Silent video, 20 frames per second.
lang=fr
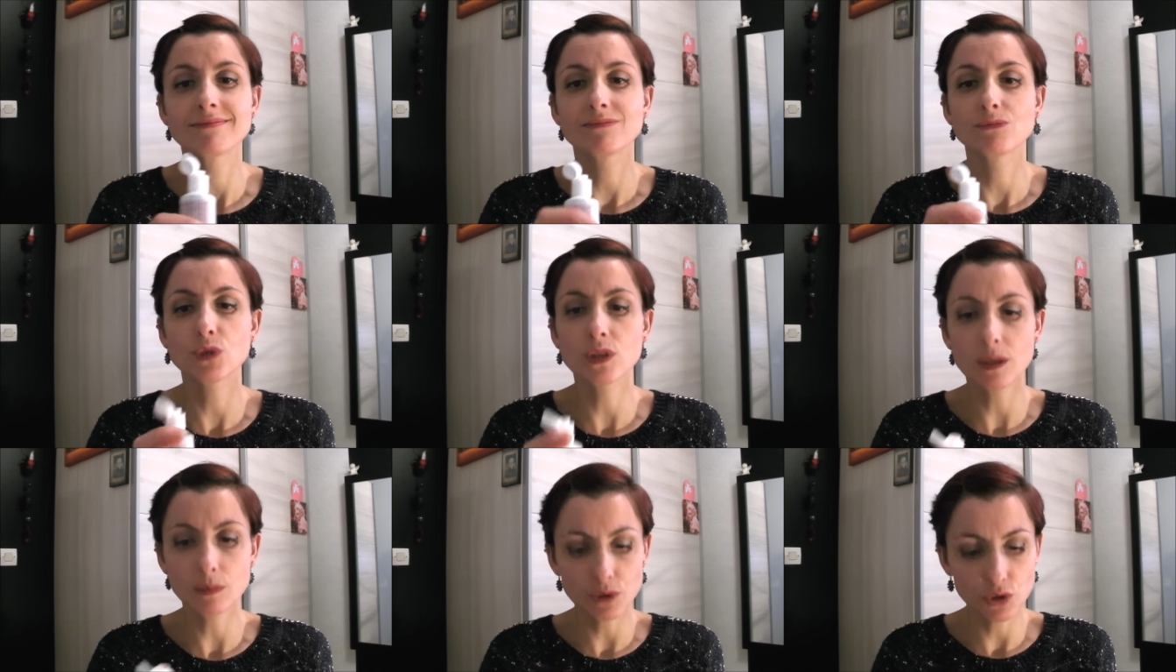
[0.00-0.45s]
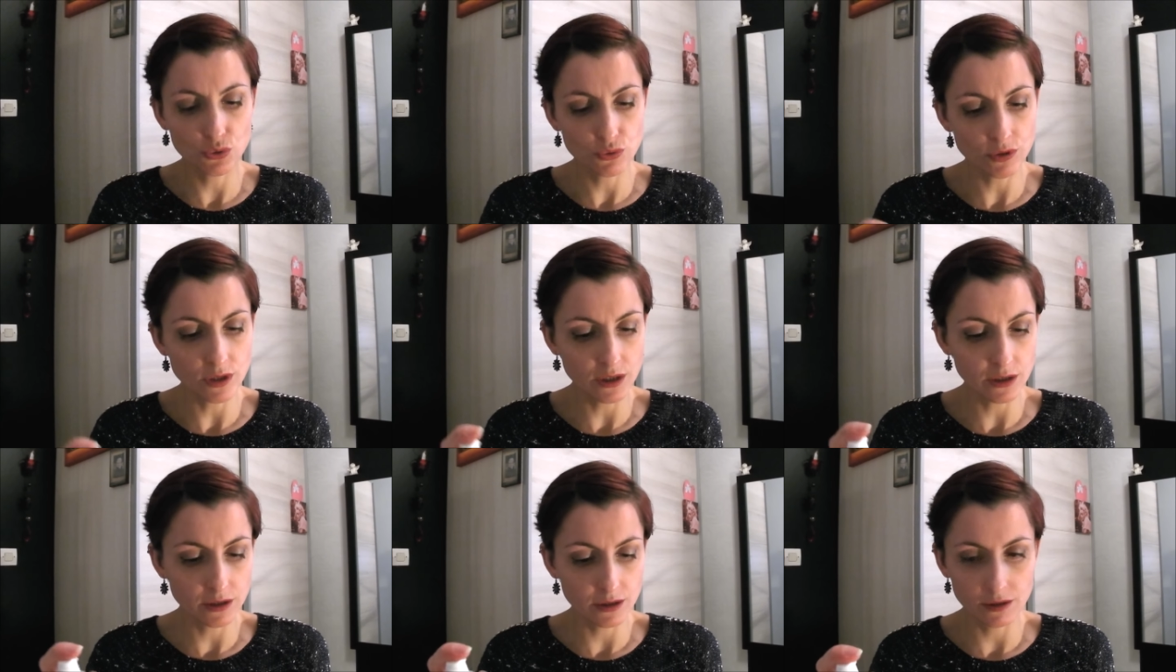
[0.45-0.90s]
Moi,
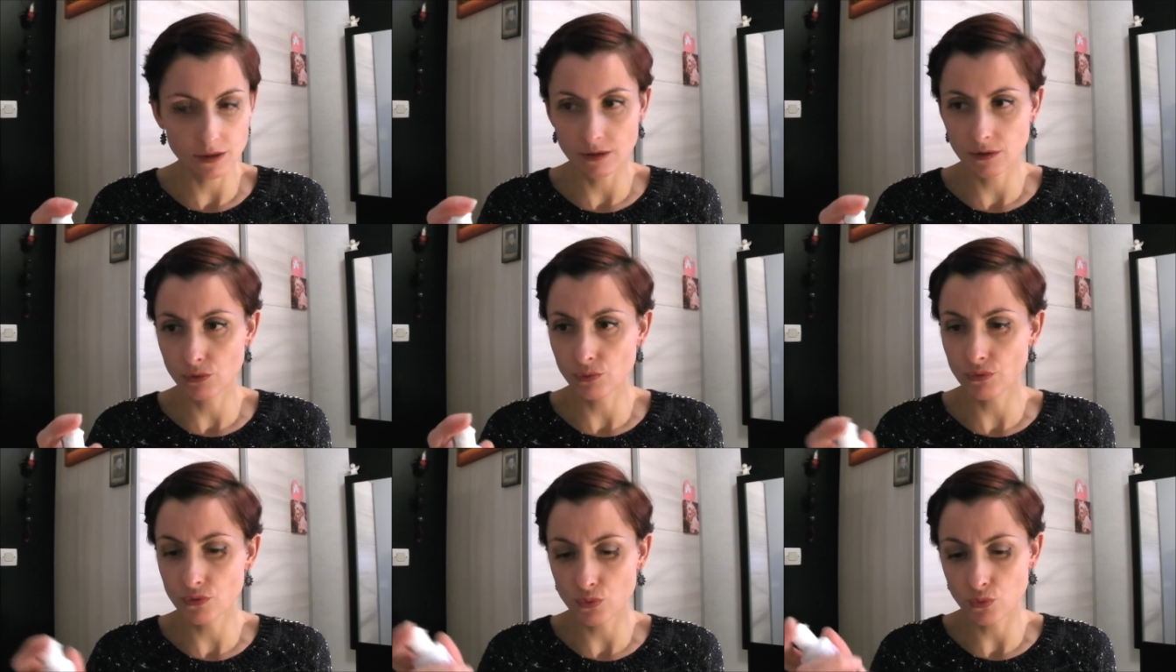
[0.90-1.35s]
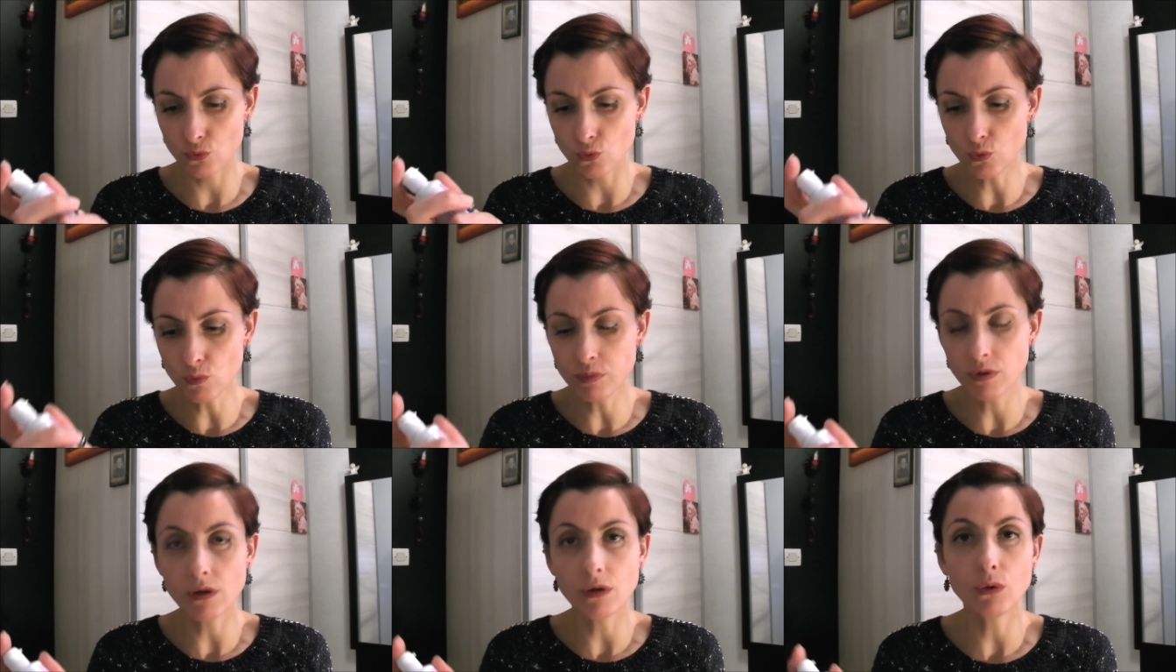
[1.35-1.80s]
d'habitude, les trucs sont
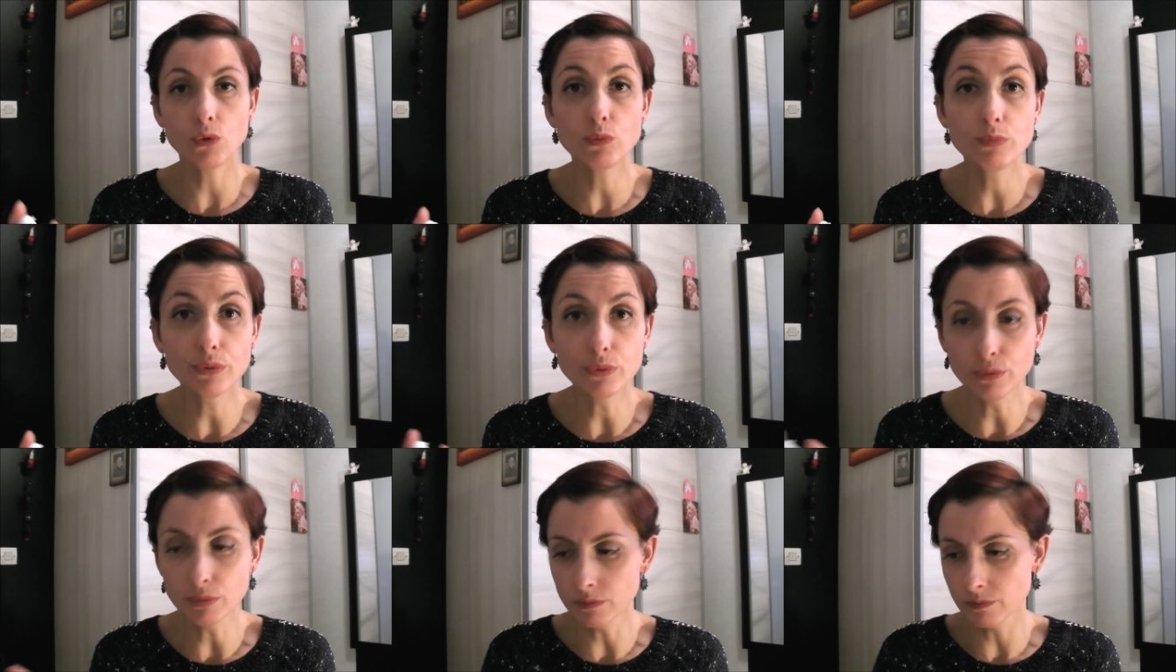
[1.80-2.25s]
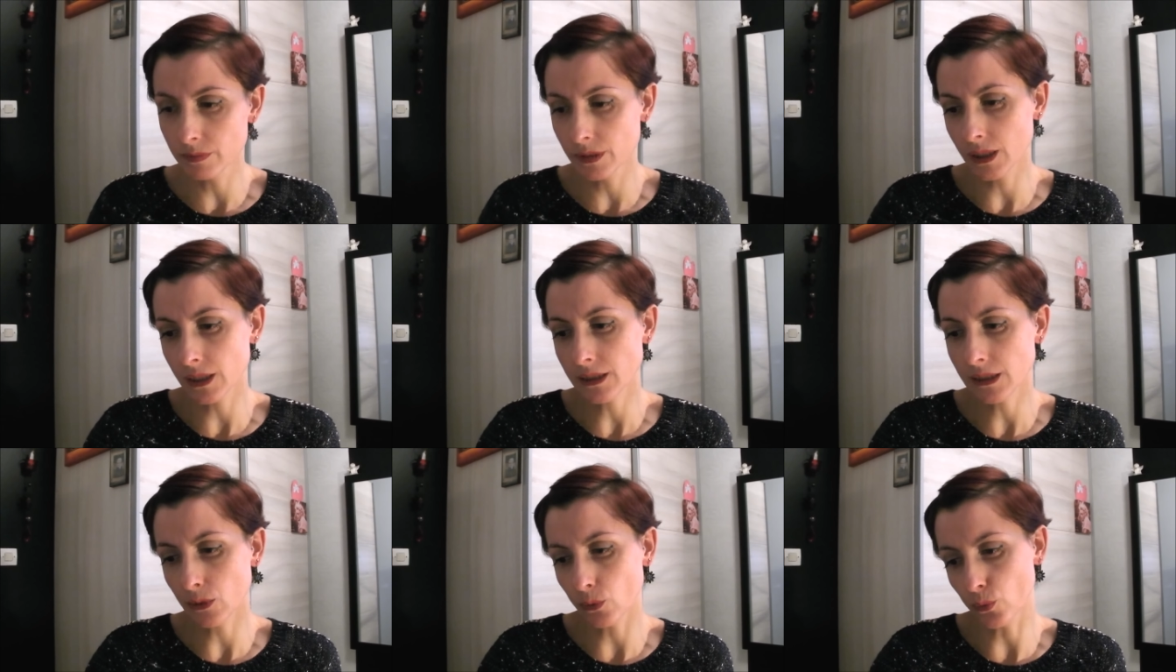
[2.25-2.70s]
ou blanc ou bleu, mais
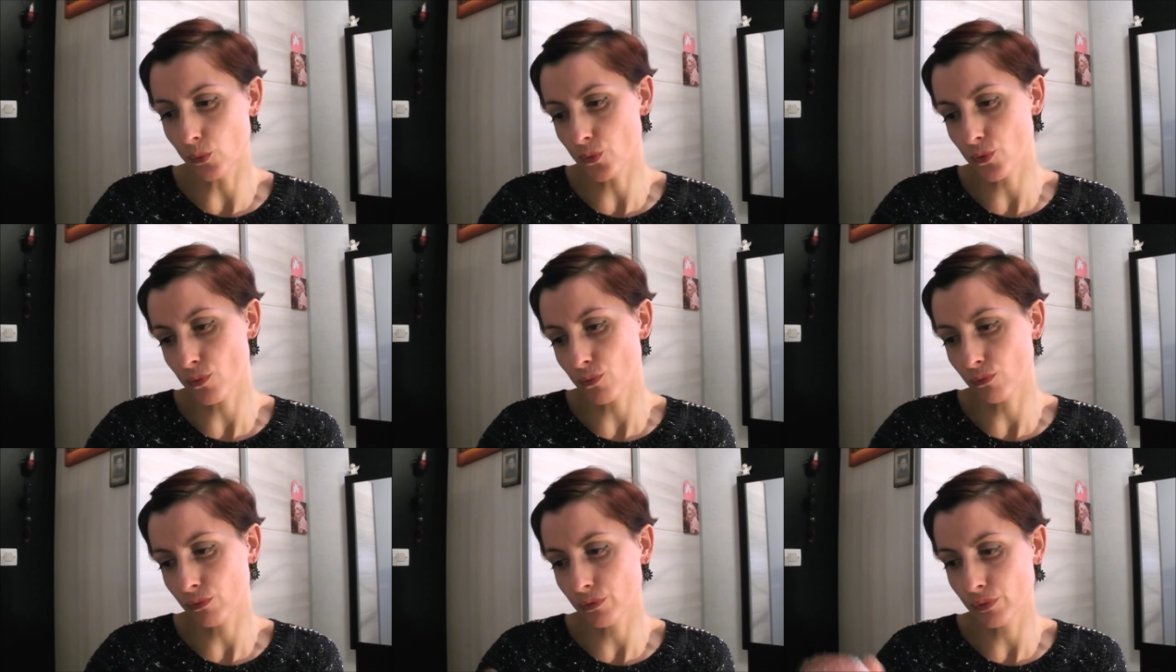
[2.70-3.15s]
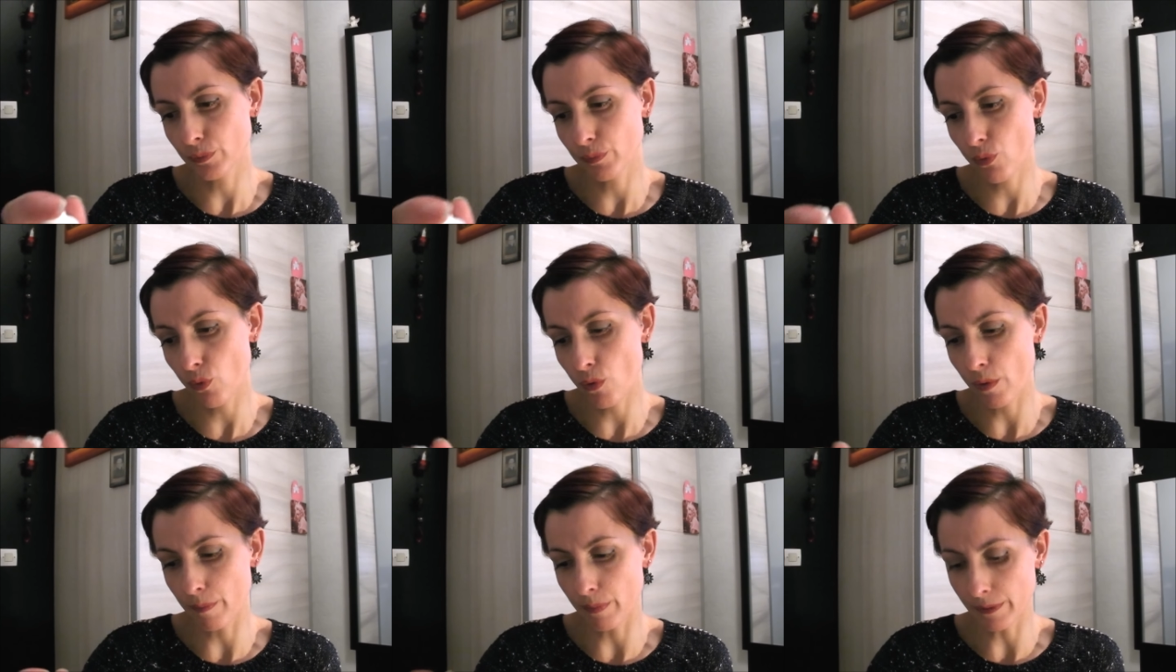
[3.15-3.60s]
là, il est rose, donc euh,
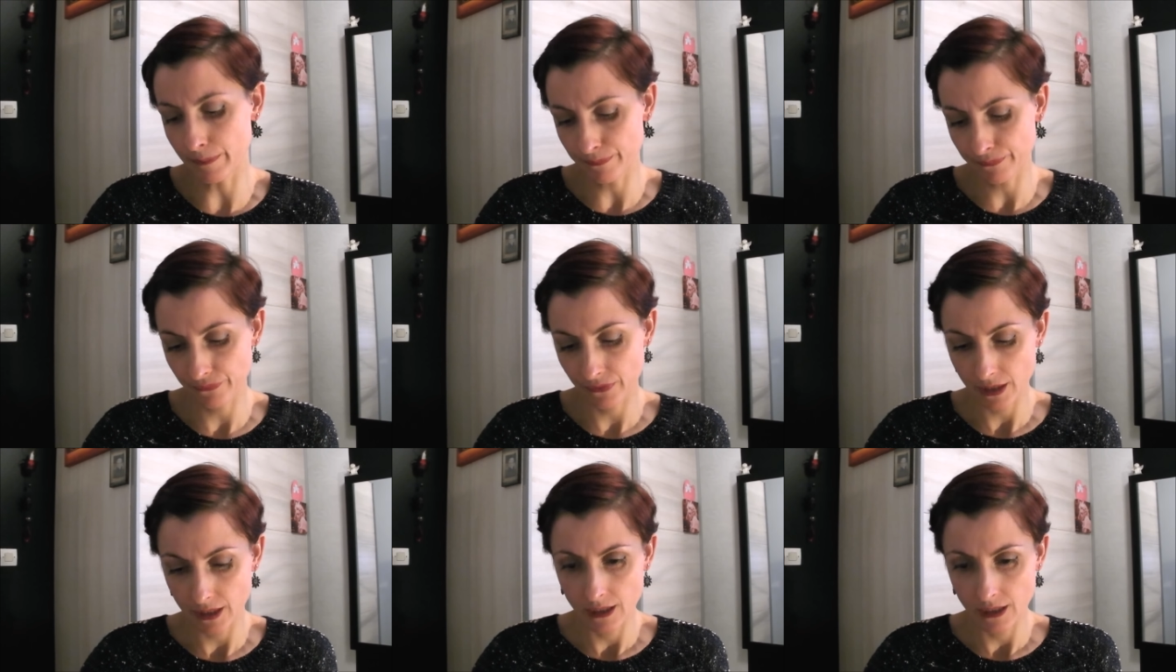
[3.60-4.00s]
pourquoi pas.